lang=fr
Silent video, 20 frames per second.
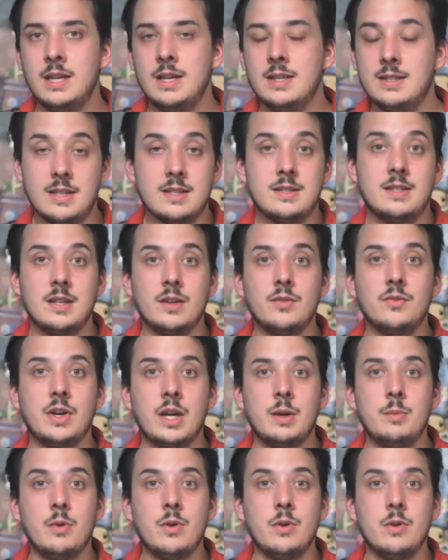Ça se tient
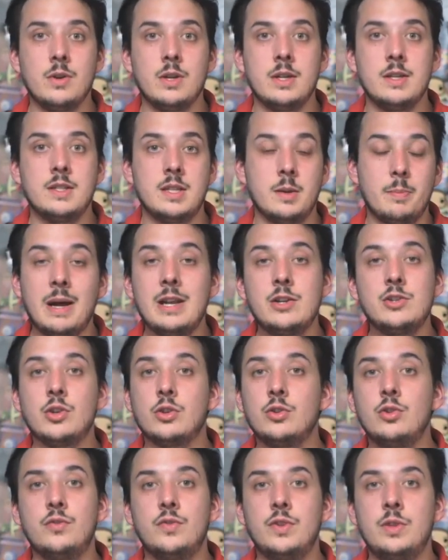vraiment, et c'est pas le
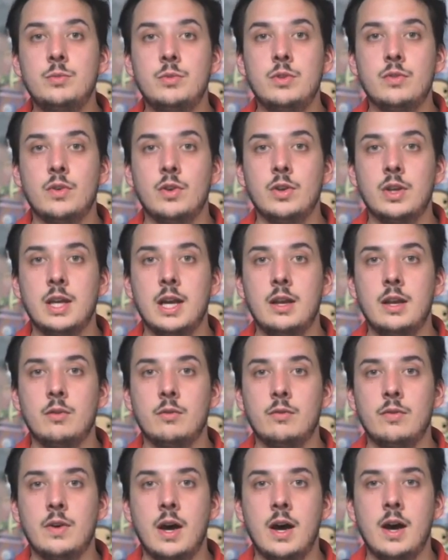genre de film devant lequel
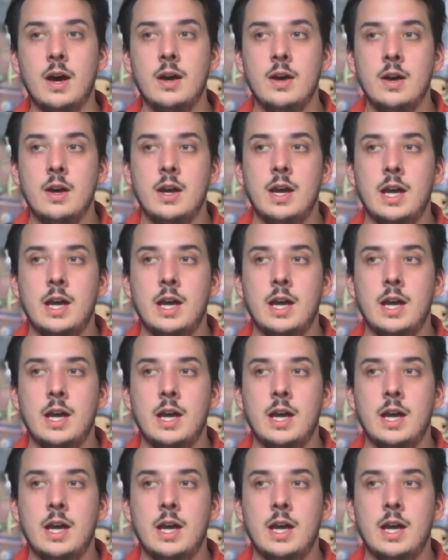on va